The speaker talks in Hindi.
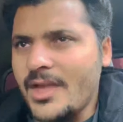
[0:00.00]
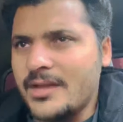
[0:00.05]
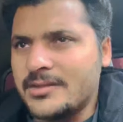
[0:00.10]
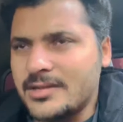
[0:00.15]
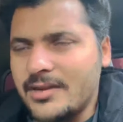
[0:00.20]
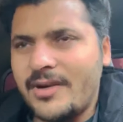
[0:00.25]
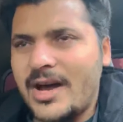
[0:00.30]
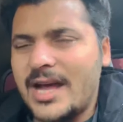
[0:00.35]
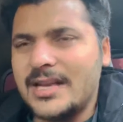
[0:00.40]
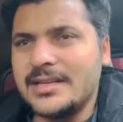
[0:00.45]

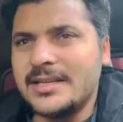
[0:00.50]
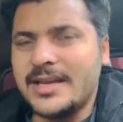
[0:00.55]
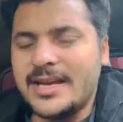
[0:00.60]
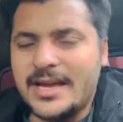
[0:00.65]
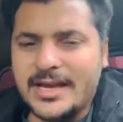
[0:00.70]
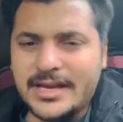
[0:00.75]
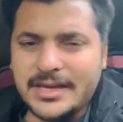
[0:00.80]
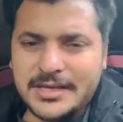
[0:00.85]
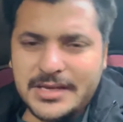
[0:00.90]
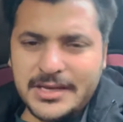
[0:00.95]
सवाल ये
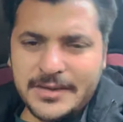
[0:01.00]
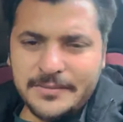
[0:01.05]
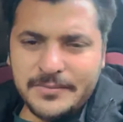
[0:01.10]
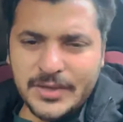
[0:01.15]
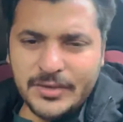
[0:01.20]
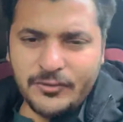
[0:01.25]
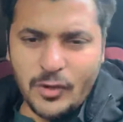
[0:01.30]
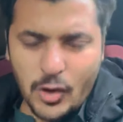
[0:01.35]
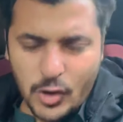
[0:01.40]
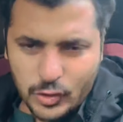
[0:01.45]
है कि
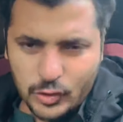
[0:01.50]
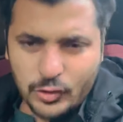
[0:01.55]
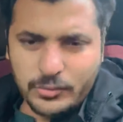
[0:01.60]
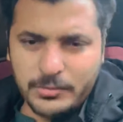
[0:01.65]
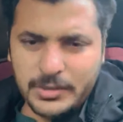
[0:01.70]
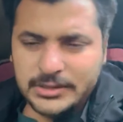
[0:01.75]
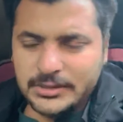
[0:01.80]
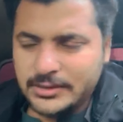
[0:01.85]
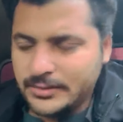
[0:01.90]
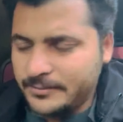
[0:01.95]
वो
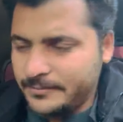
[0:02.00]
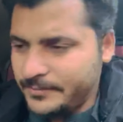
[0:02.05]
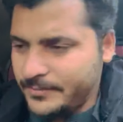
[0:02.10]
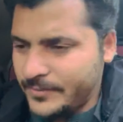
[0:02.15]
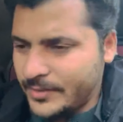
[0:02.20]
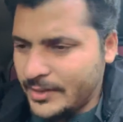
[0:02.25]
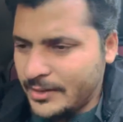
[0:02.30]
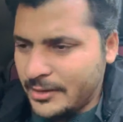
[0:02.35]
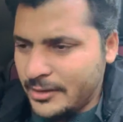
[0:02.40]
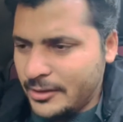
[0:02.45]
हुकूमत
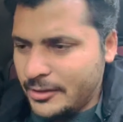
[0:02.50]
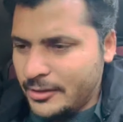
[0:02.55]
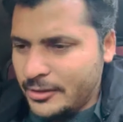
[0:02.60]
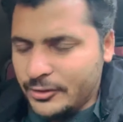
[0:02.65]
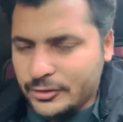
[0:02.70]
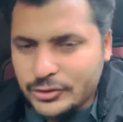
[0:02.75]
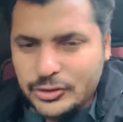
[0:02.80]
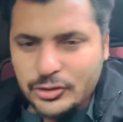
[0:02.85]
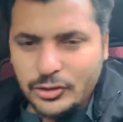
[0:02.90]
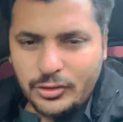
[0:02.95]

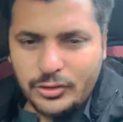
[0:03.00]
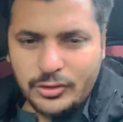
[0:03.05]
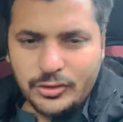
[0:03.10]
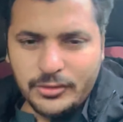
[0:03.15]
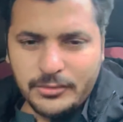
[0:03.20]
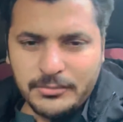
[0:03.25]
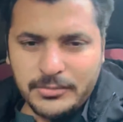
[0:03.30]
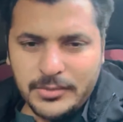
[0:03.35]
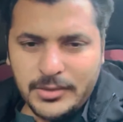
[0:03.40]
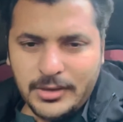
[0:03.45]
जो
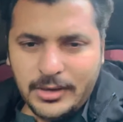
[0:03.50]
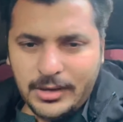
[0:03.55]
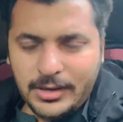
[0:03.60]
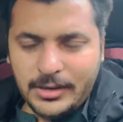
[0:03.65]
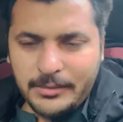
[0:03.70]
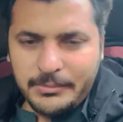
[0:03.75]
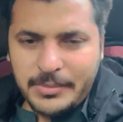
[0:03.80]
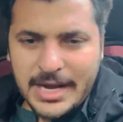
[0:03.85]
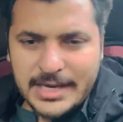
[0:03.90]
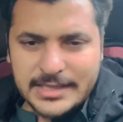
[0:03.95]

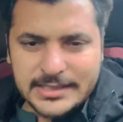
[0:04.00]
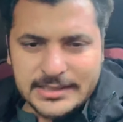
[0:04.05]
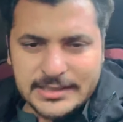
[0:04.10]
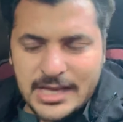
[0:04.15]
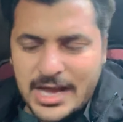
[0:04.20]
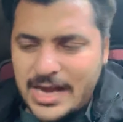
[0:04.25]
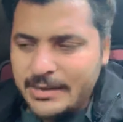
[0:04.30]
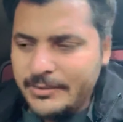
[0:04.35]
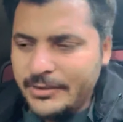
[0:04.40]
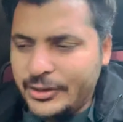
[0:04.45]

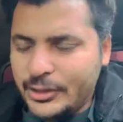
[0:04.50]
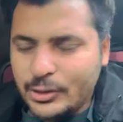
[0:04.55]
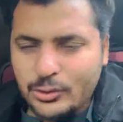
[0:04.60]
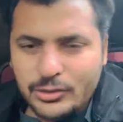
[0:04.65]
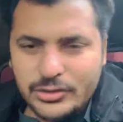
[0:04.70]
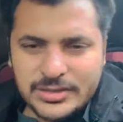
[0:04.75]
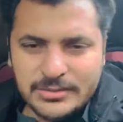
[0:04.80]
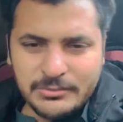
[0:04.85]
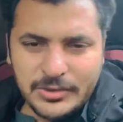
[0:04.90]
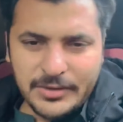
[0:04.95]
पाकिस्तान में
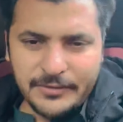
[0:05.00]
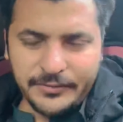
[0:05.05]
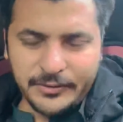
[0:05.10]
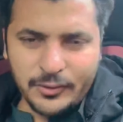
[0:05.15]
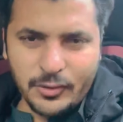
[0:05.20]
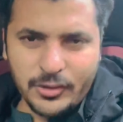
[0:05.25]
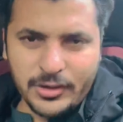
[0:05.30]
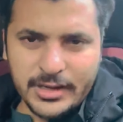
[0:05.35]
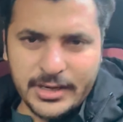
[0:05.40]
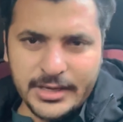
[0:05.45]
टूरिज़म के
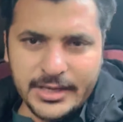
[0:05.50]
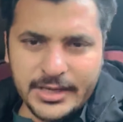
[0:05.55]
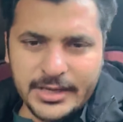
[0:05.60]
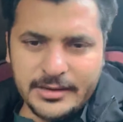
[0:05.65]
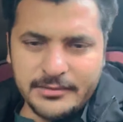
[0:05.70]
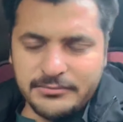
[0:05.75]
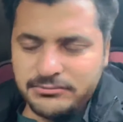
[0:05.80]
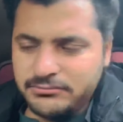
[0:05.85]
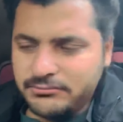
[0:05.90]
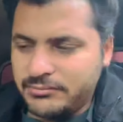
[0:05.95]
फ़रोग के
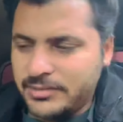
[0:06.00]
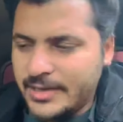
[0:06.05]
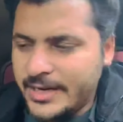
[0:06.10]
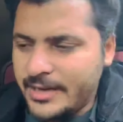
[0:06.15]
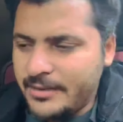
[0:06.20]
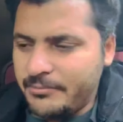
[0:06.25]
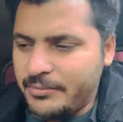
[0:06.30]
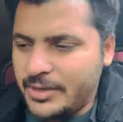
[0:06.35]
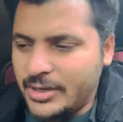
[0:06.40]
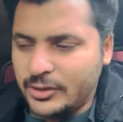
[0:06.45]
लिए
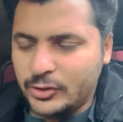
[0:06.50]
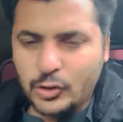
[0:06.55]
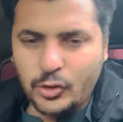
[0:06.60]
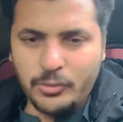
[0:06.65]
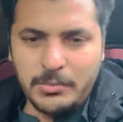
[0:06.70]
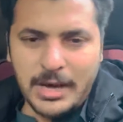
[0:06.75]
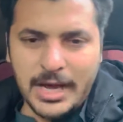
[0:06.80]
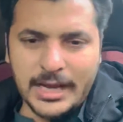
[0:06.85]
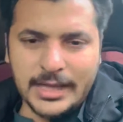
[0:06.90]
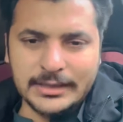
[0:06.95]
बड़े
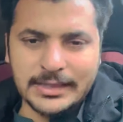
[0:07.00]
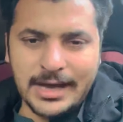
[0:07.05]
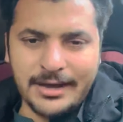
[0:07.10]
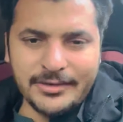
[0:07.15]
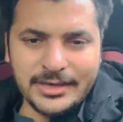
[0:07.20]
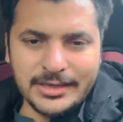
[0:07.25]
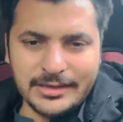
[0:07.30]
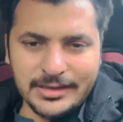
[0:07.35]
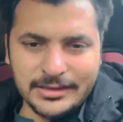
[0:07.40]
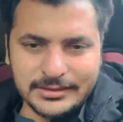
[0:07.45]
बुलंदो बाला
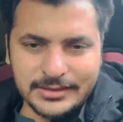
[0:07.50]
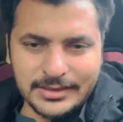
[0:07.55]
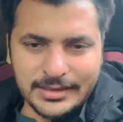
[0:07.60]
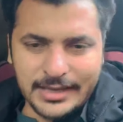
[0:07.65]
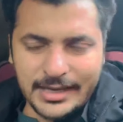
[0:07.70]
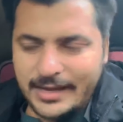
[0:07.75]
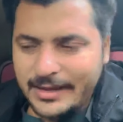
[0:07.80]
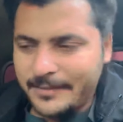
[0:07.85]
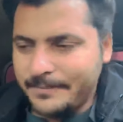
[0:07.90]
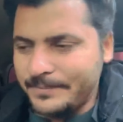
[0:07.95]
दावे करती
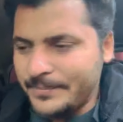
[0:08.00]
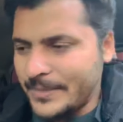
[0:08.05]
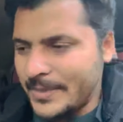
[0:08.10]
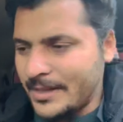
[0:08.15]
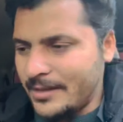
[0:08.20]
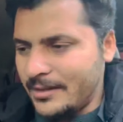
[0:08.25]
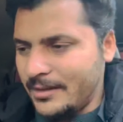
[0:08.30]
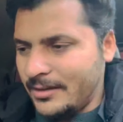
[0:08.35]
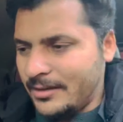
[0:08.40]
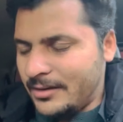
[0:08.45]
है
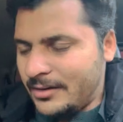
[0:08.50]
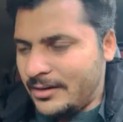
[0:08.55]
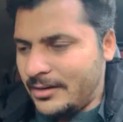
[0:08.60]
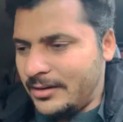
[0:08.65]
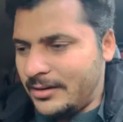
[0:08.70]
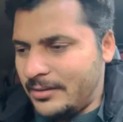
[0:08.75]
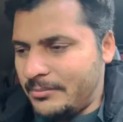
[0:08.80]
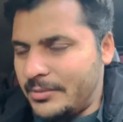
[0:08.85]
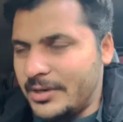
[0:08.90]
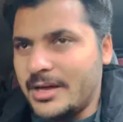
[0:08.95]

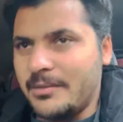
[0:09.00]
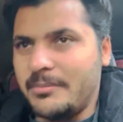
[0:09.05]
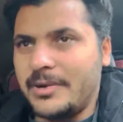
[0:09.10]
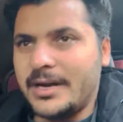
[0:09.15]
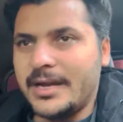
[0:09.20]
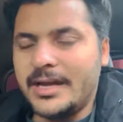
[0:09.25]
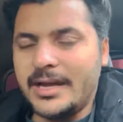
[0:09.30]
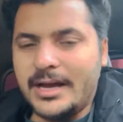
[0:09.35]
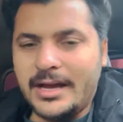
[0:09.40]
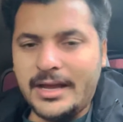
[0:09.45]
बड़े
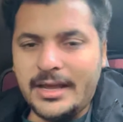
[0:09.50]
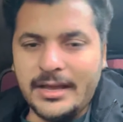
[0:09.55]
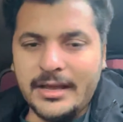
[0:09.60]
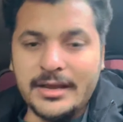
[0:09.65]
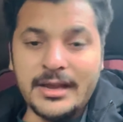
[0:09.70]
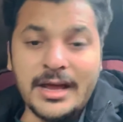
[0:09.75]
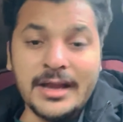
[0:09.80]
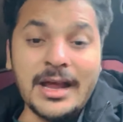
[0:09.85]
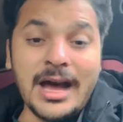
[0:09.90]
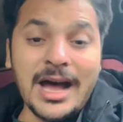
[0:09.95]
बड़े
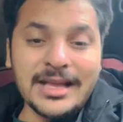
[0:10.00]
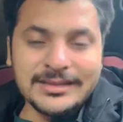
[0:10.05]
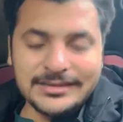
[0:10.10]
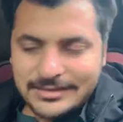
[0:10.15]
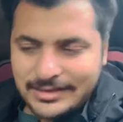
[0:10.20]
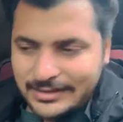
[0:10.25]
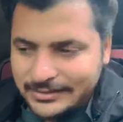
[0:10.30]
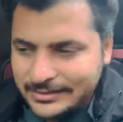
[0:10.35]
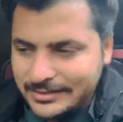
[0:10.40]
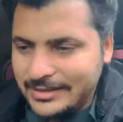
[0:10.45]
ऐलान
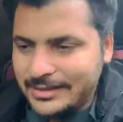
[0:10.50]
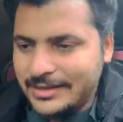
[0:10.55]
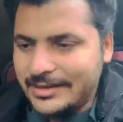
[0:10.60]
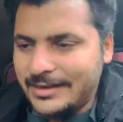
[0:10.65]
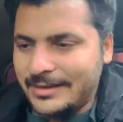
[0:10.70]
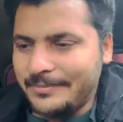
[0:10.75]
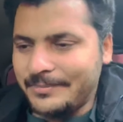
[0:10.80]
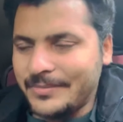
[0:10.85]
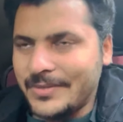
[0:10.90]
करती है